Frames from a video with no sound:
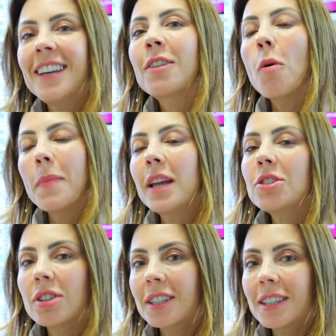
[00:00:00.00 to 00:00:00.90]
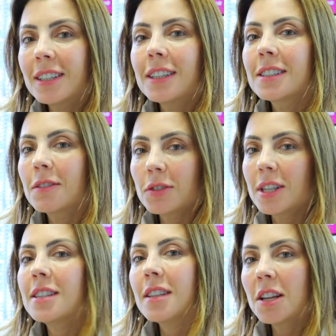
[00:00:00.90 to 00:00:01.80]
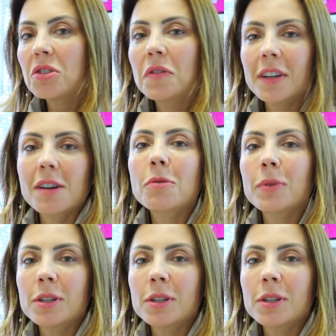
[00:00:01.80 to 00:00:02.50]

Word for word: e comente aqui se você se identifica com